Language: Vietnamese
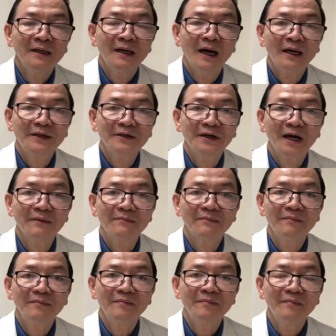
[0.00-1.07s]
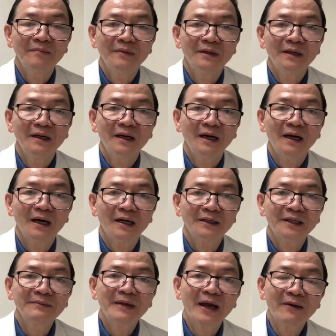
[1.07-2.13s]
ở trường hợp à,
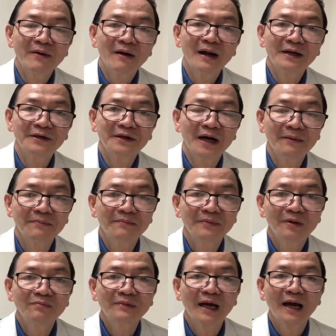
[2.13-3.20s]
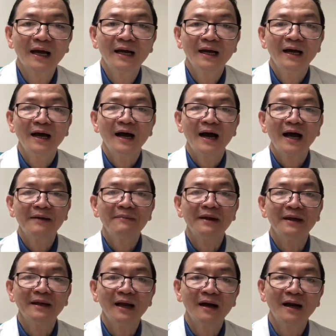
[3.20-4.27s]
tiếp theo đó là trường hợp chúng ta hay
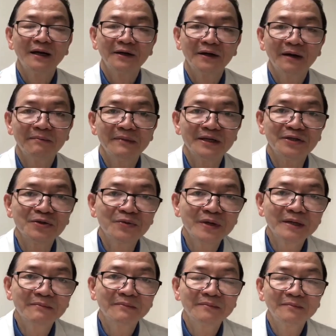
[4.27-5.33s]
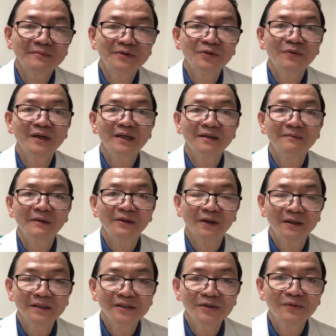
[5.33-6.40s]
bị đó là trường hợp bị xuất huyết xuất huyết bị bao
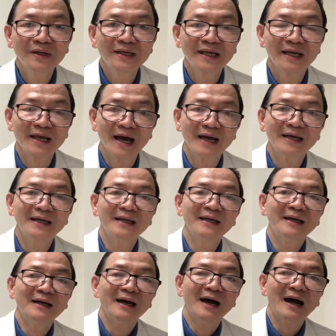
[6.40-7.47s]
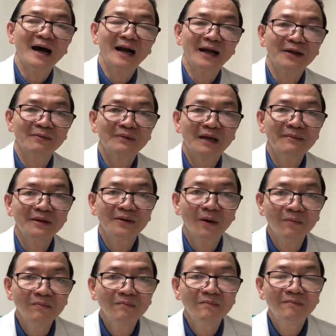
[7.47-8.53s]
tử xuất huyết dạ dày hay là chúng ta bị
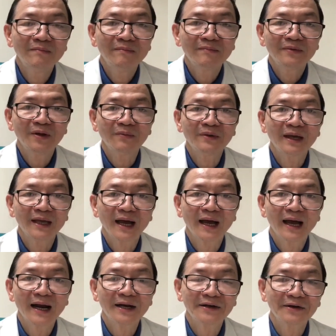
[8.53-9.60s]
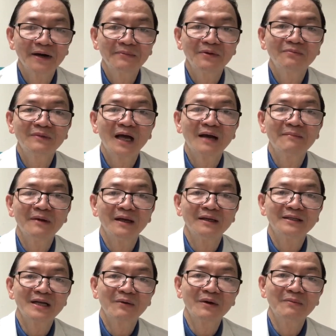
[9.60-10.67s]
thủng thủng dạ dày hay là trường hợp chúng ta bị
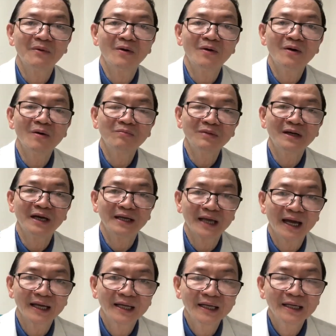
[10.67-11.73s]
sau khi mổ ung thư dạ dày